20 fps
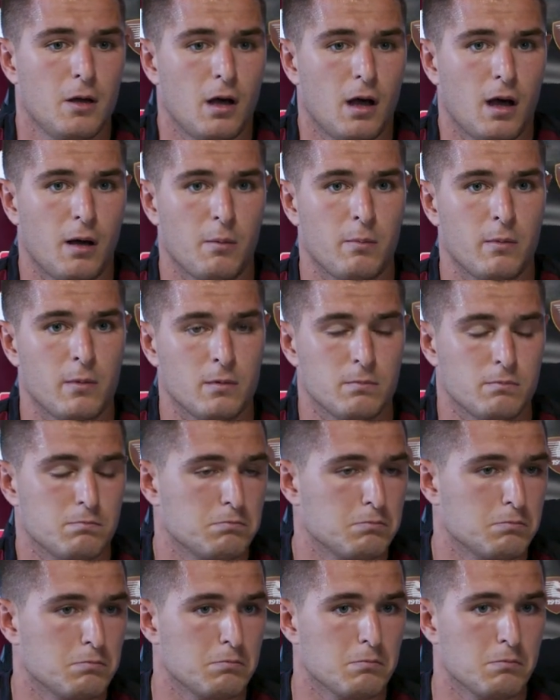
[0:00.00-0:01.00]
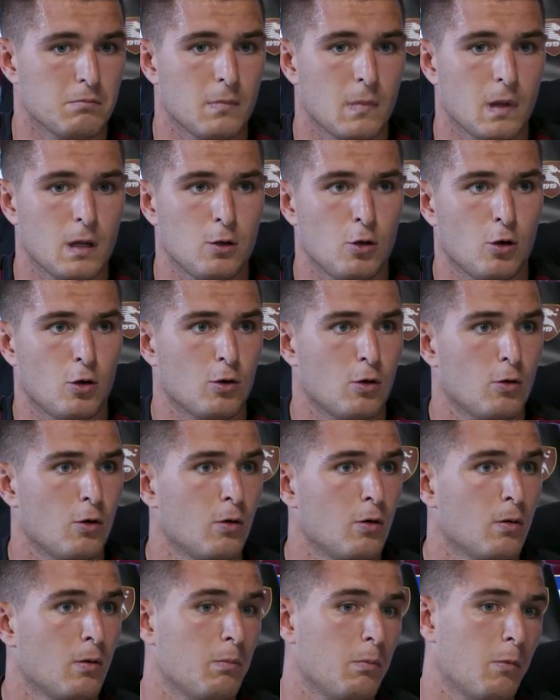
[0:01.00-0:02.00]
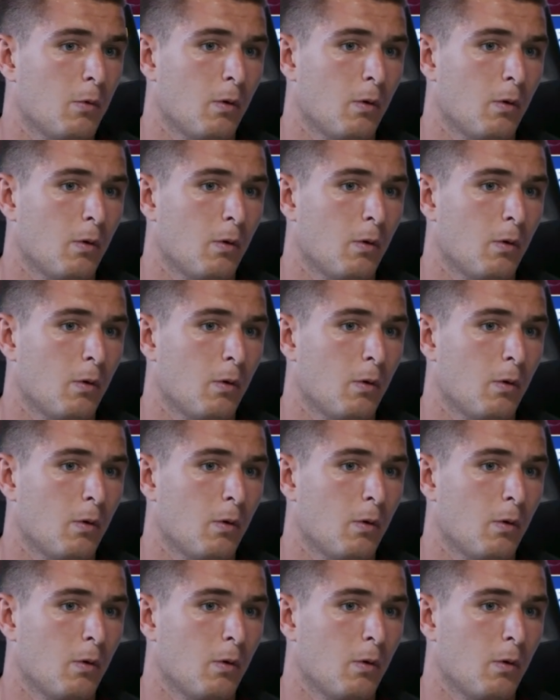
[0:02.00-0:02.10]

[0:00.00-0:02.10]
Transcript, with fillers: um, io